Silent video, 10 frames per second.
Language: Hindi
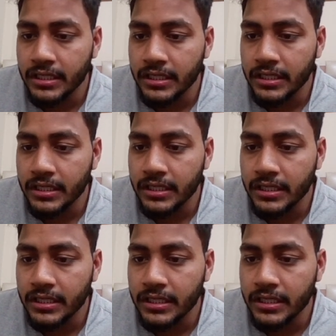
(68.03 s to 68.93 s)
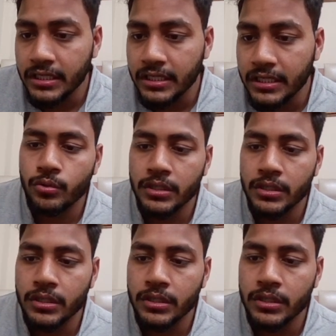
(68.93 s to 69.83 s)
छः और सात मार्च को हुआ था
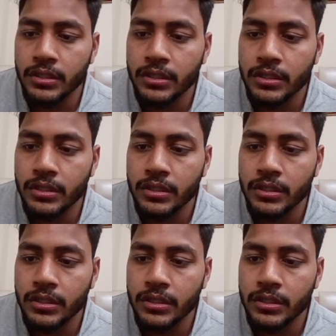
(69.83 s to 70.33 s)
तो चार शिफ्ट